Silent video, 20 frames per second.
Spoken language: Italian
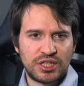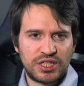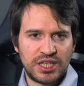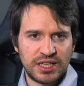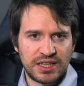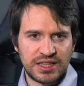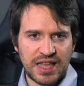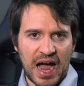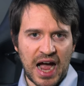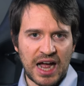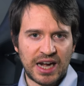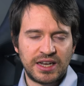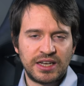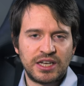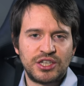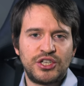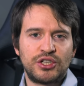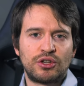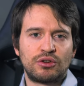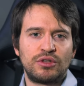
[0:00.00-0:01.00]
aziendale
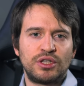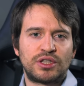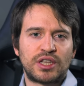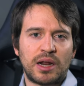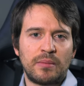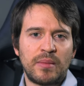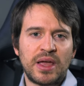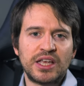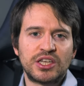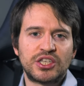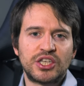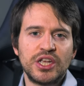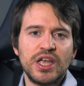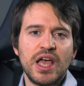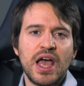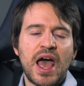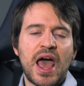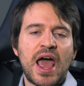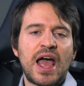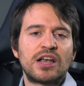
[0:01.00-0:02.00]
nel giro di tre mesi
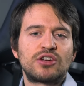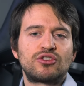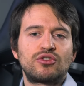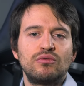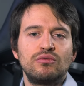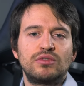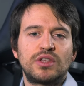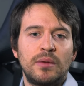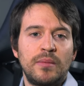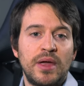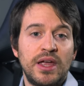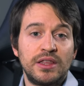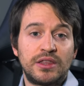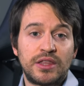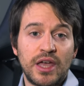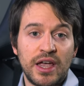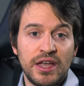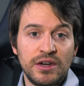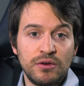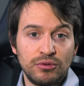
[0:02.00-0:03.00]
è
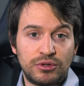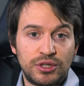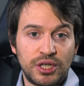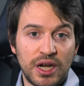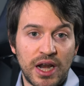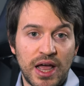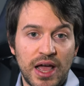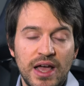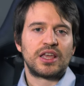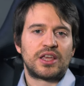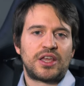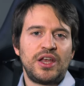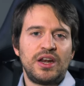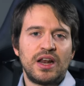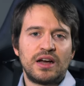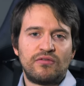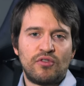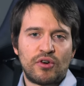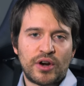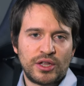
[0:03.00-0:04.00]
assolutamente inutile. Chi
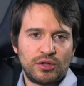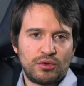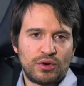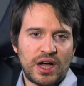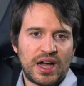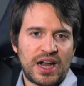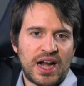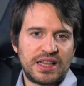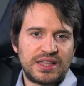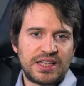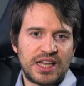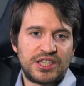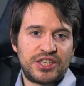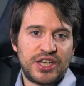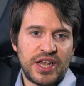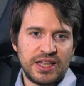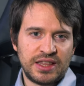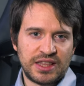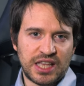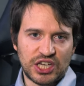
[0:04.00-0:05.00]
lavora in una grande
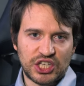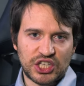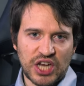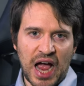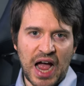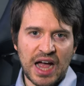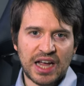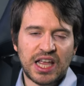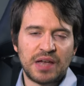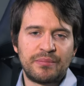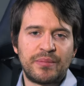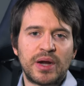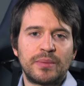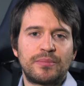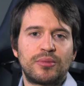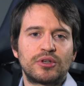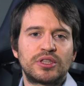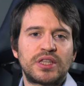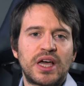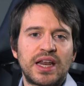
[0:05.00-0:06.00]
azienda sa che per
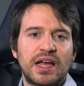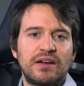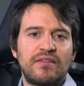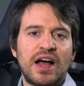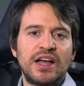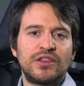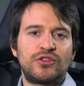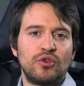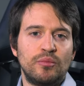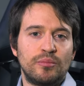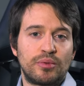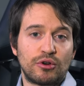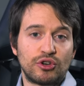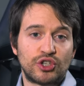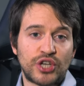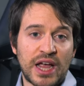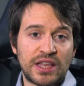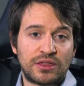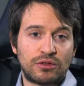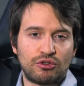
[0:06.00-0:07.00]
portare avanti un
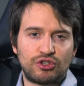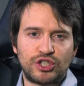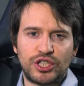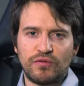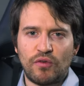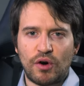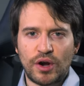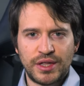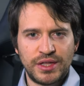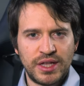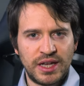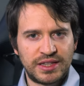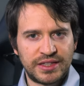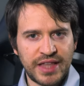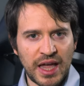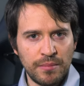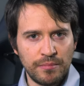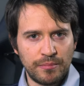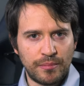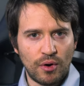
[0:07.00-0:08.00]
progetto ci vuole del
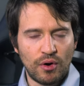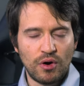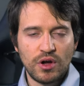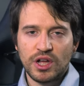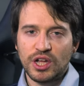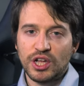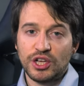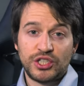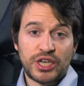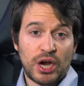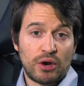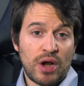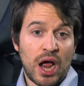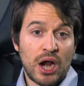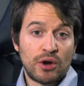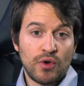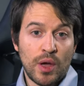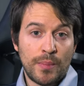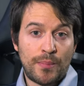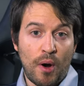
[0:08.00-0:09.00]
tempo. Già un
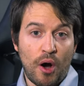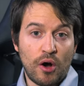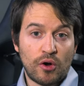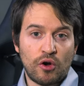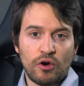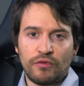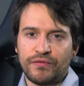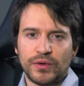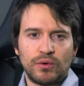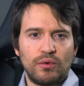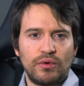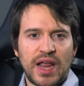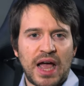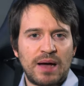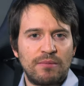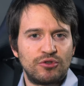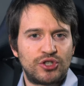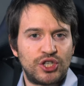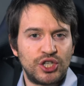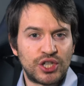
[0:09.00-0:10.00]
anno è poco,
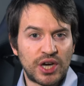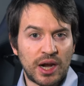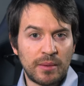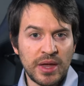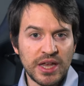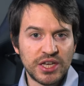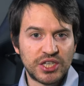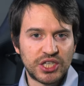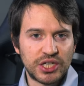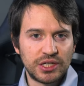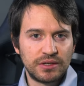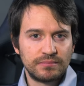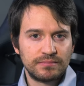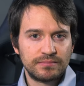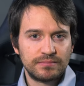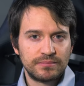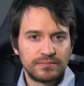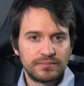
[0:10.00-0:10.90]
figuriamoci tre mesi.